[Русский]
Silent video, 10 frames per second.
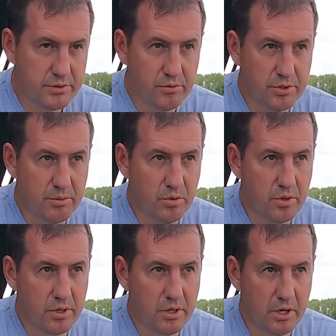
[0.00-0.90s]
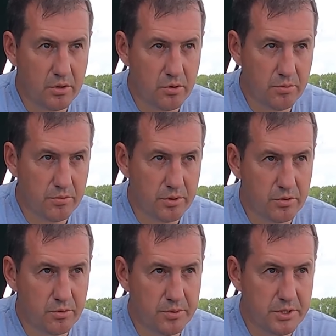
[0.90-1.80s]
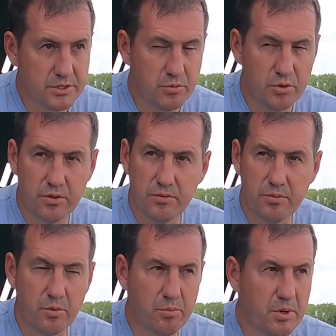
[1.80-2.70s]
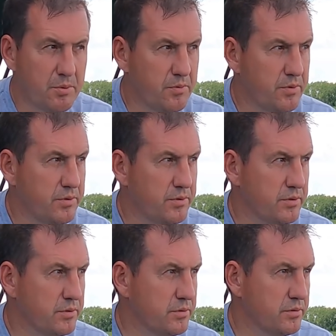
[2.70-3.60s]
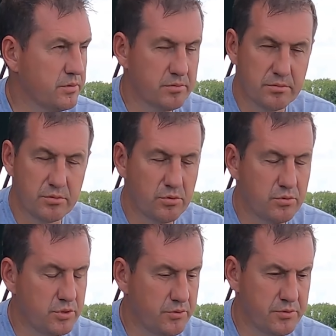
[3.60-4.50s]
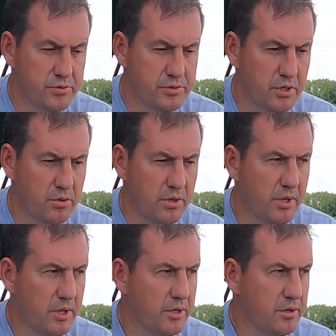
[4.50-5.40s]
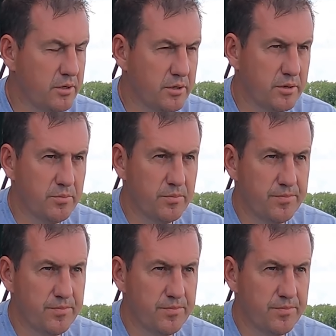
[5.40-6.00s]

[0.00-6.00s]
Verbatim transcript: всего набора огромного, который у меня есть бойлов, попапов, э, тонущих и все остальное, э,